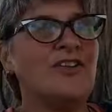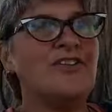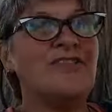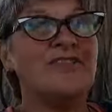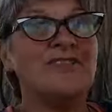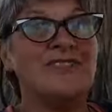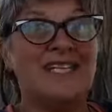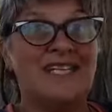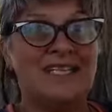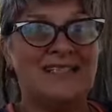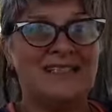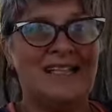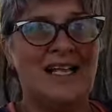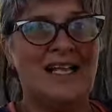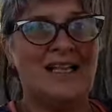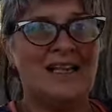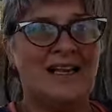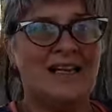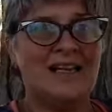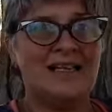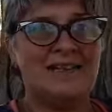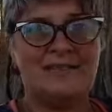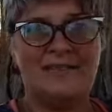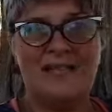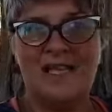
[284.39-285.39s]
donde está el
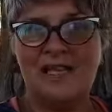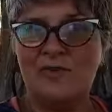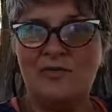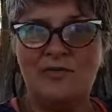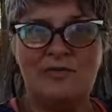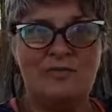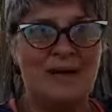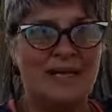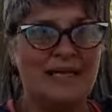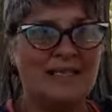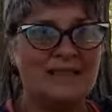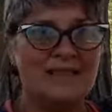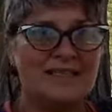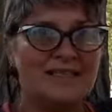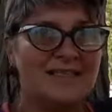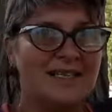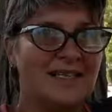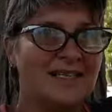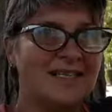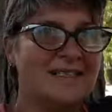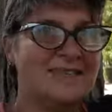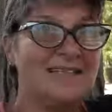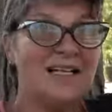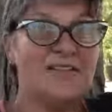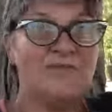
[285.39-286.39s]
gran estelium, Marte
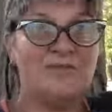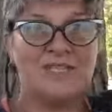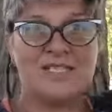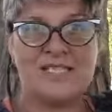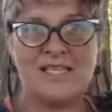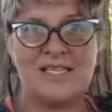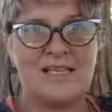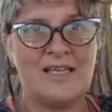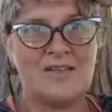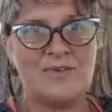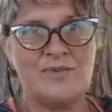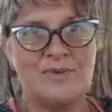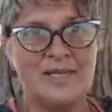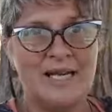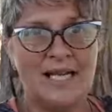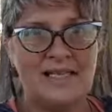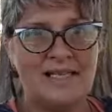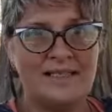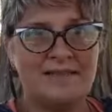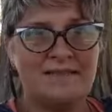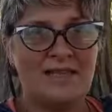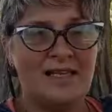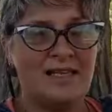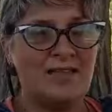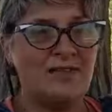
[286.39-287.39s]
sigue estando, así que hay un gran
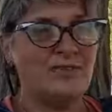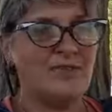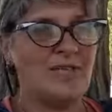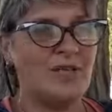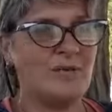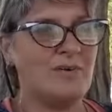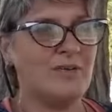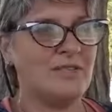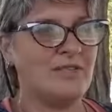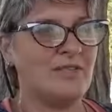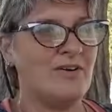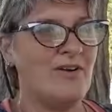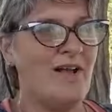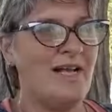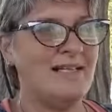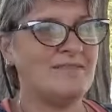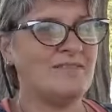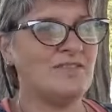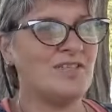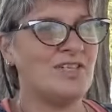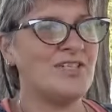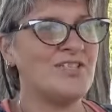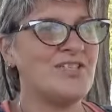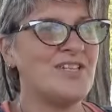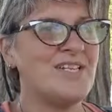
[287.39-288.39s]
estelium de cuatro
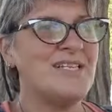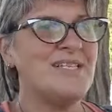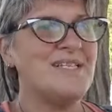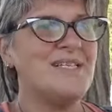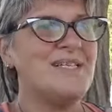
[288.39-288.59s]
astros.